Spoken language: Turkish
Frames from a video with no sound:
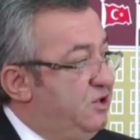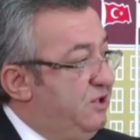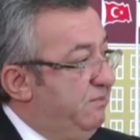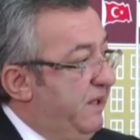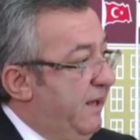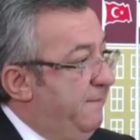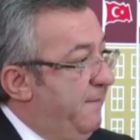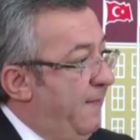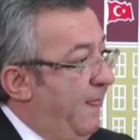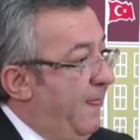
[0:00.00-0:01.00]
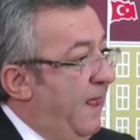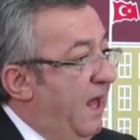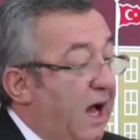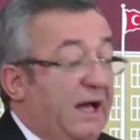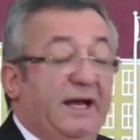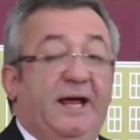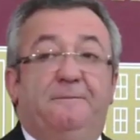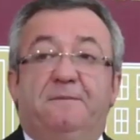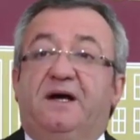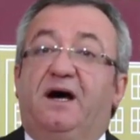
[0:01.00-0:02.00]
Şimdi
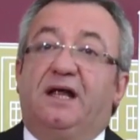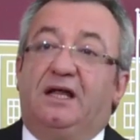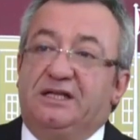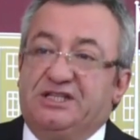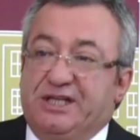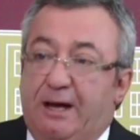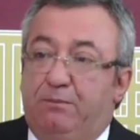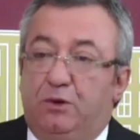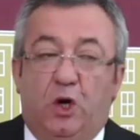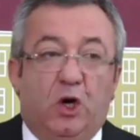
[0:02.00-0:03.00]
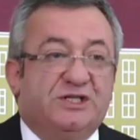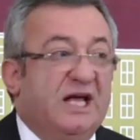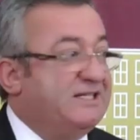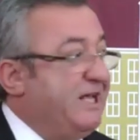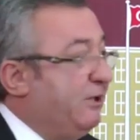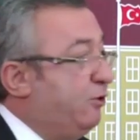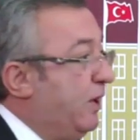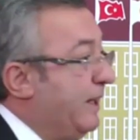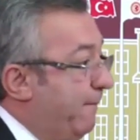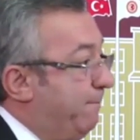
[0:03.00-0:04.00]
Hani Kanal İstanbul'u özel
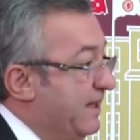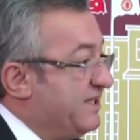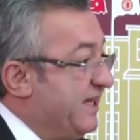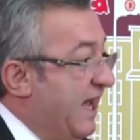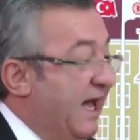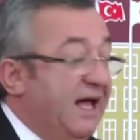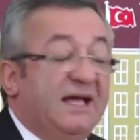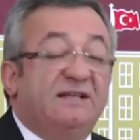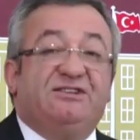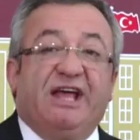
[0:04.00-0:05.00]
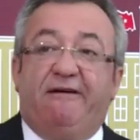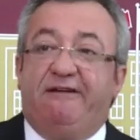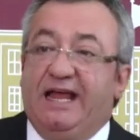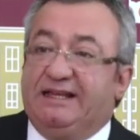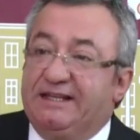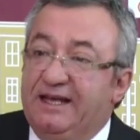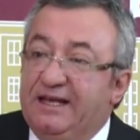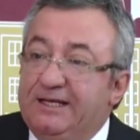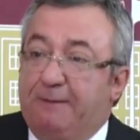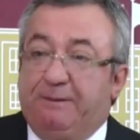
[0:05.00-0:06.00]
sektör yapmazsa devlet
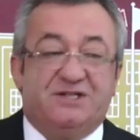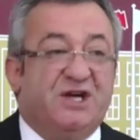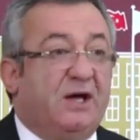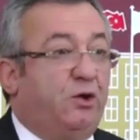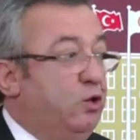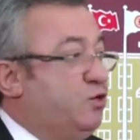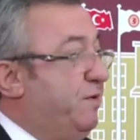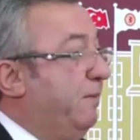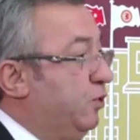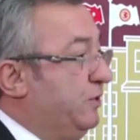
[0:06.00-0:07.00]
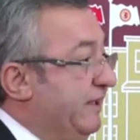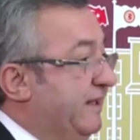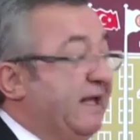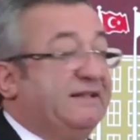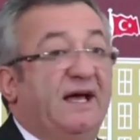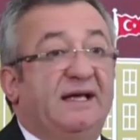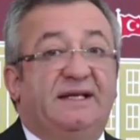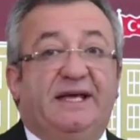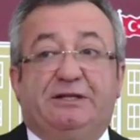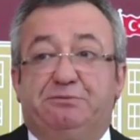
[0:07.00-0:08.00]
yapacak güç ve
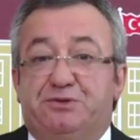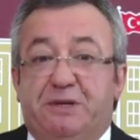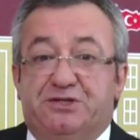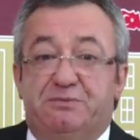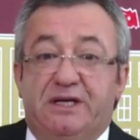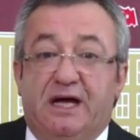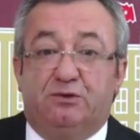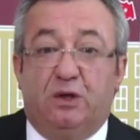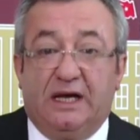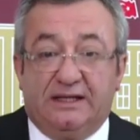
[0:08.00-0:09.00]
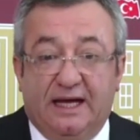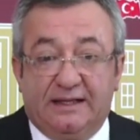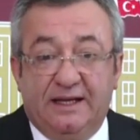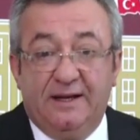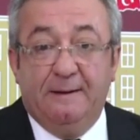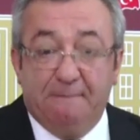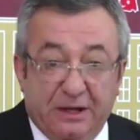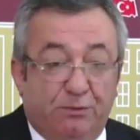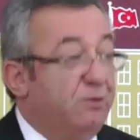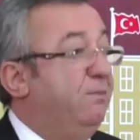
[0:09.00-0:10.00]
muktedirattaydı. 75 milyar dolardan
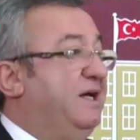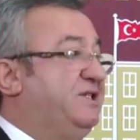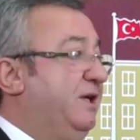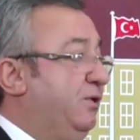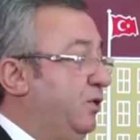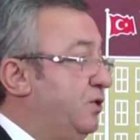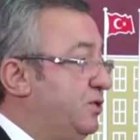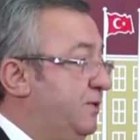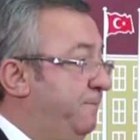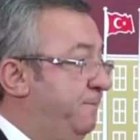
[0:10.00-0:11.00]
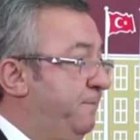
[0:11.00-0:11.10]
minimum bahsediyoruz.